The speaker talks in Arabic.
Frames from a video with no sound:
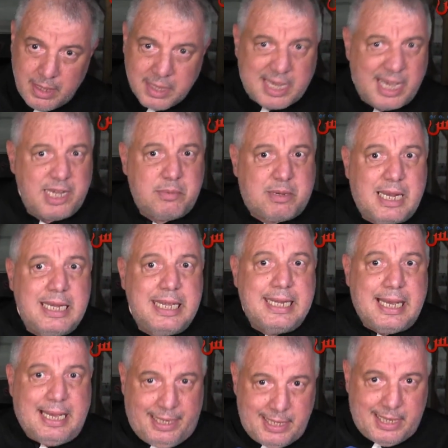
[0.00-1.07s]
كان يمكن
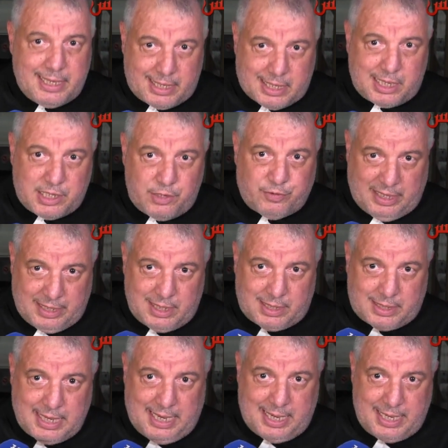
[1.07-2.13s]
لينا حنايا كدفاع ديال
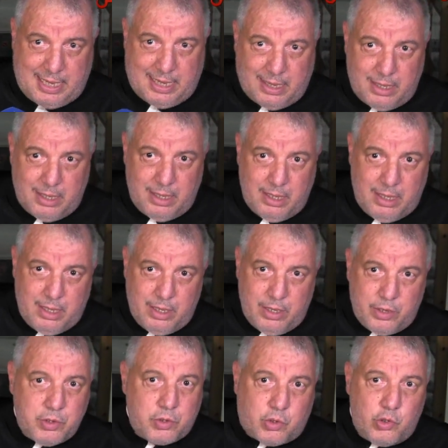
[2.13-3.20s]
الضحايا
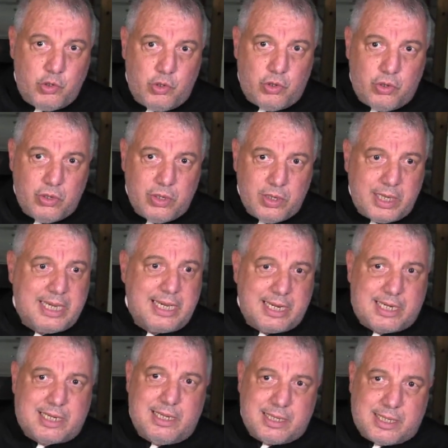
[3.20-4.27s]
نقولوا غير
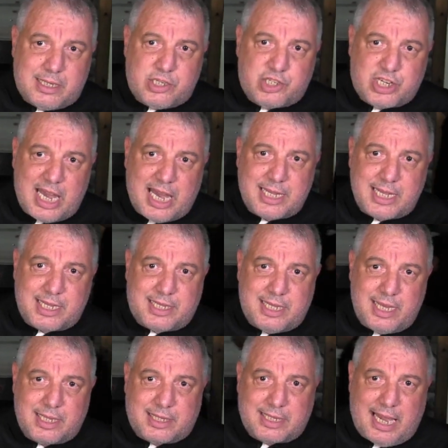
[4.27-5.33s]
الشهادات
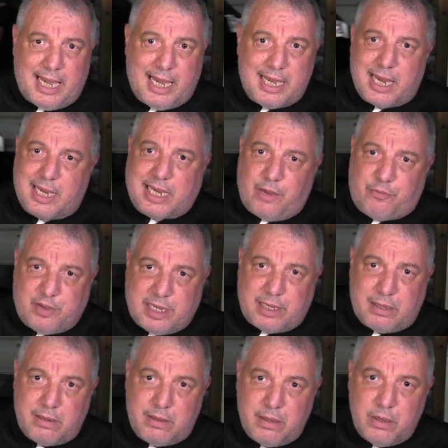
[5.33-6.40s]
ديال الضحايا كافيين
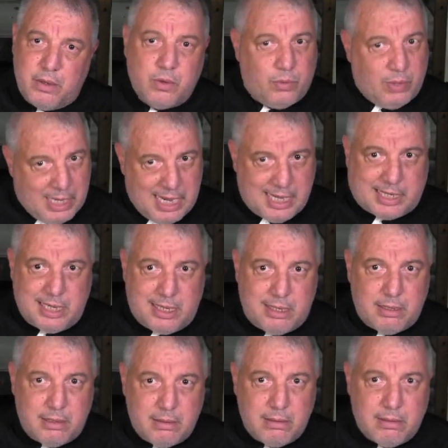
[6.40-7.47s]
ولكن
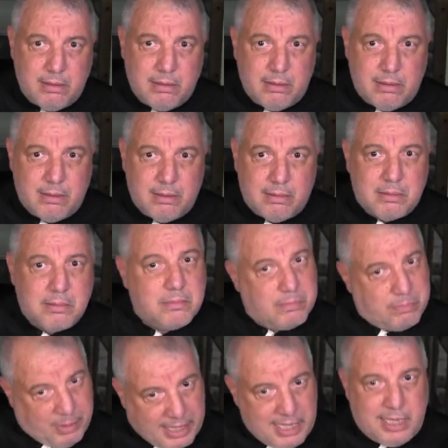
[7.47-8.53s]

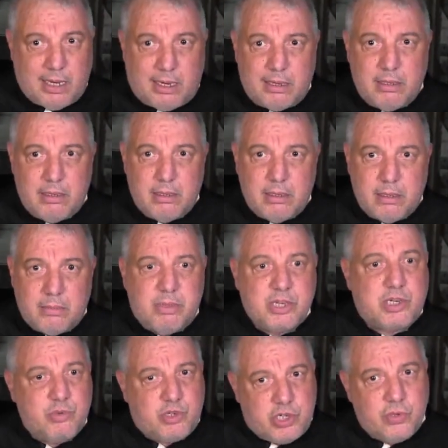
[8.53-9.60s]
بغينا باش
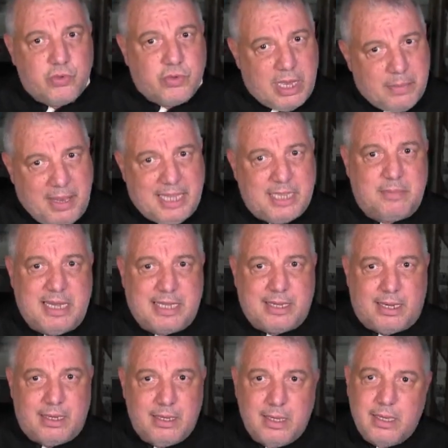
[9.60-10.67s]
نمشيو ابعد مدى
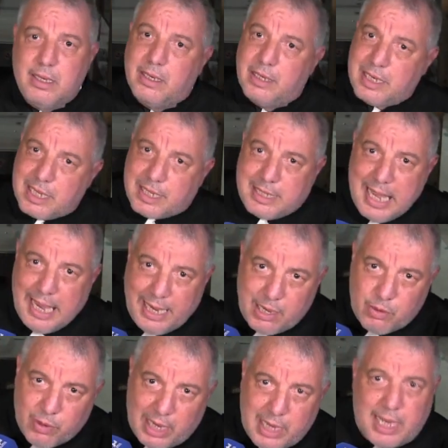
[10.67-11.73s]

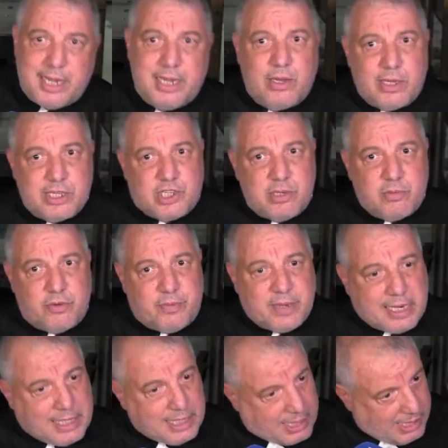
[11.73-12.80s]
يدعيو على انه هذا الشيء
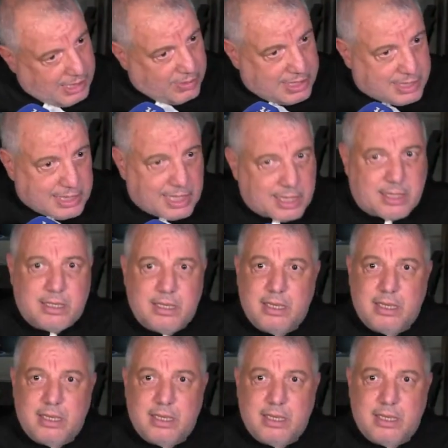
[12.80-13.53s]
مفبرك يخليوه يتعرض